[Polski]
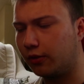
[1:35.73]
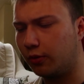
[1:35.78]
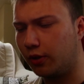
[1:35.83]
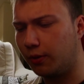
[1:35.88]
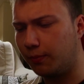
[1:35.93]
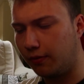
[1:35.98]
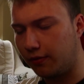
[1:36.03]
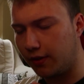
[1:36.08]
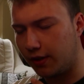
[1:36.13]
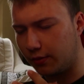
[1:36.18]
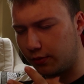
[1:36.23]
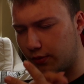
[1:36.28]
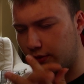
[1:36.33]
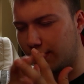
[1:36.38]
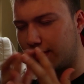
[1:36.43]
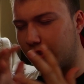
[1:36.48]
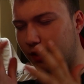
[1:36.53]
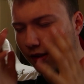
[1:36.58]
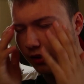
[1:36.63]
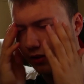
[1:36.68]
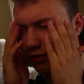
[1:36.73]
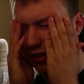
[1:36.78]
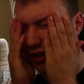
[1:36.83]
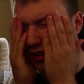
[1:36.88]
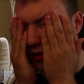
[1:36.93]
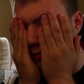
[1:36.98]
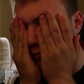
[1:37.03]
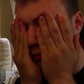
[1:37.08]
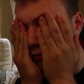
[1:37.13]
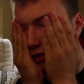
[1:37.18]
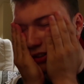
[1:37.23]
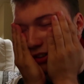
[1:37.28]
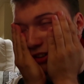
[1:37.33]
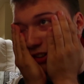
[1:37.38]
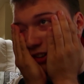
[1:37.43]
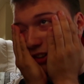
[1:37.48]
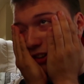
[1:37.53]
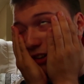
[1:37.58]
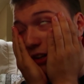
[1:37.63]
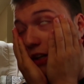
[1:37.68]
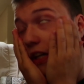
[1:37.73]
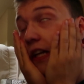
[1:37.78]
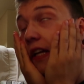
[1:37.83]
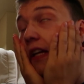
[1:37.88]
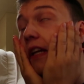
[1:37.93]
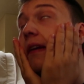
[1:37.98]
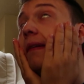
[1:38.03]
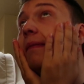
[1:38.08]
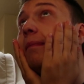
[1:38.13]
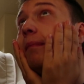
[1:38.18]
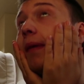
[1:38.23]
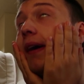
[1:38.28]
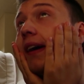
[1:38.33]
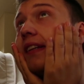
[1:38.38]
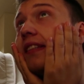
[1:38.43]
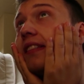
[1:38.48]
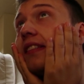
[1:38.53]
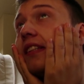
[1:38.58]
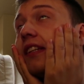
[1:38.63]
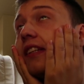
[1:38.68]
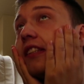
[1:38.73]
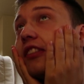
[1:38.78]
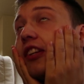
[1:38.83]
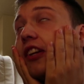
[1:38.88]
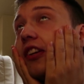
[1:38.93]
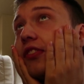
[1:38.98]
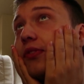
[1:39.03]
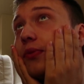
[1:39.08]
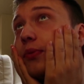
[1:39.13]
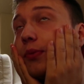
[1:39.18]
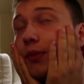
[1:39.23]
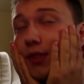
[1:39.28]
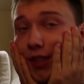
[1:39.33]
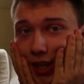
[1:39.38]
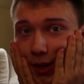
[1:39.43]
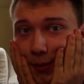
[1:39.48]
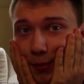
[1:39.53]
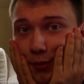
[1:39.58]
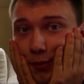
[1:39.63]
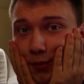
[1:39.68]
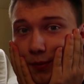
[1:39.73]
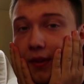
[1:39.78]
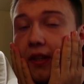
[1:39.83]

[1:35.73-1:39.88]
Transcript: który powinien już wystartować o, masę czasu temu